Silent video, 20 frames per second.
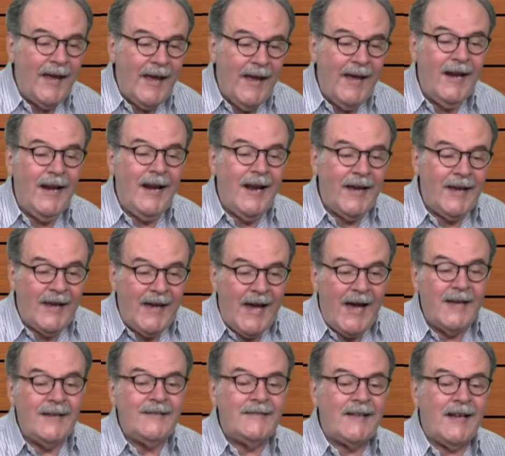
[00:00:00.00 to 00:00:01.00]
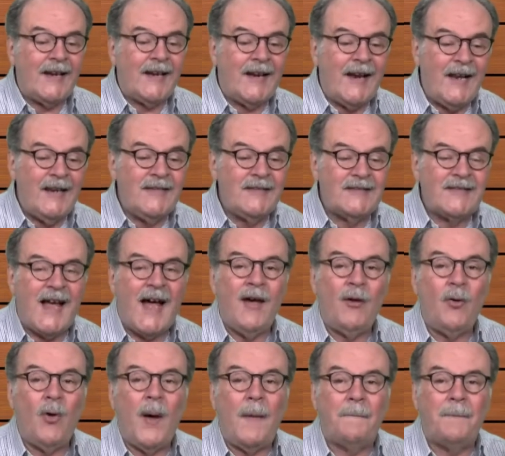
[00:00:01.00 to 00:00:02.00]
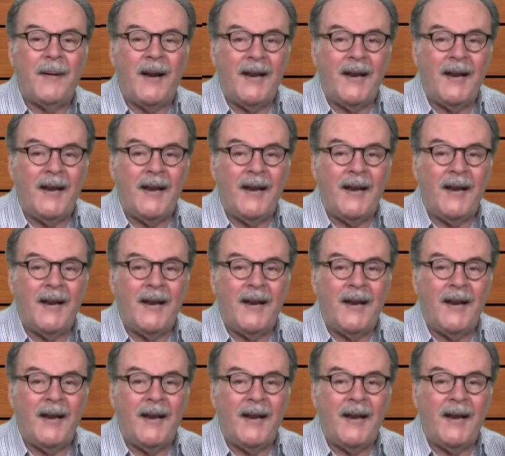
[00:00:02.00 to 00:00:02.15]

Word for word: es la que ha internalizado a